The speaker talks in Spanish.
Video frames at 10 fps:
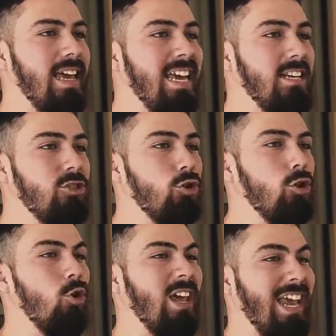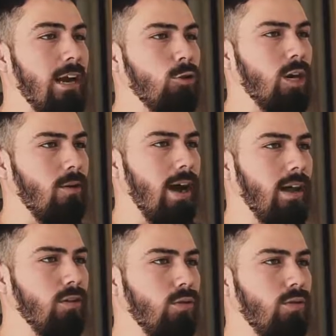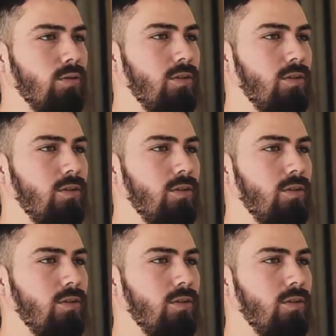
Esto es lo que gano trabajando.